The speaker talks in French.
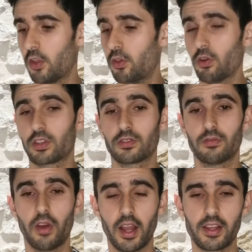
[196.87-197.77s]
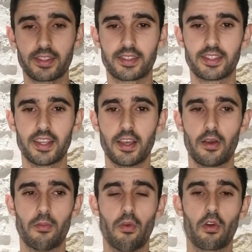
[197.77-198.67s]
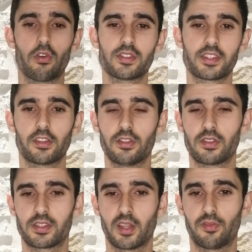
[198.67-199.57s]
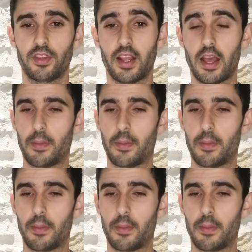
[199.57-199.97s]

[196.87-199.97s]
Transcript: Donc voilà, c'est mon ressenti sur cette finale.